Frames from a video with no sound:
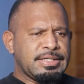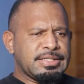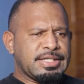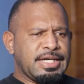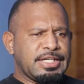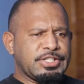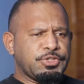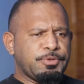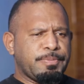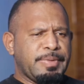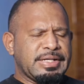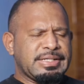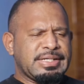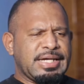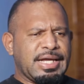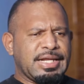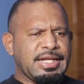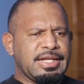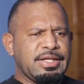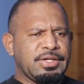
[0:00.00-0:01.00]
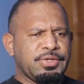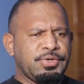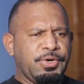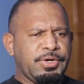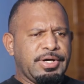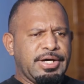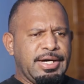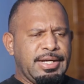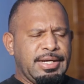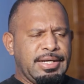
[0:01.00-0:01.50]
Saya coba cari di
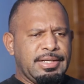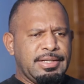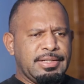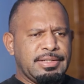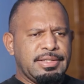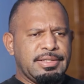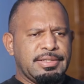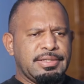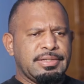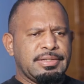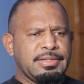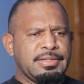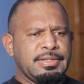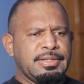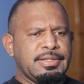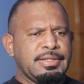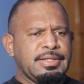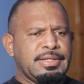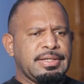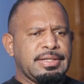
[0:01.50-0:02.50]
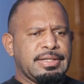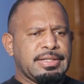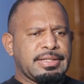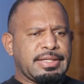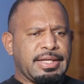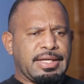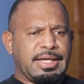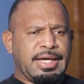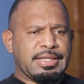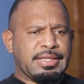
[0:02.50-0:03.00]
Google,
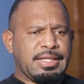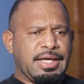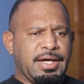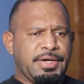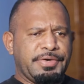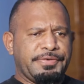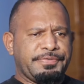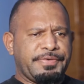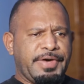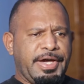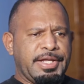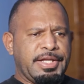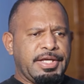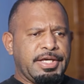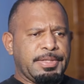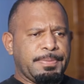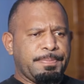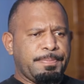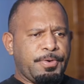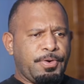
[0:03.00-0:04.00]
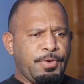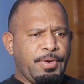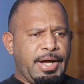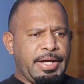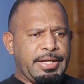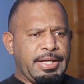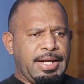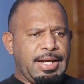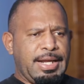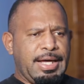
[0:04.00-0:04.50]
ternyata Find It Pro
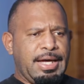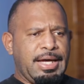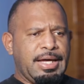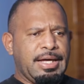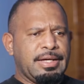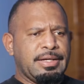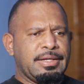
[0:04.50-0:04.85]
adalah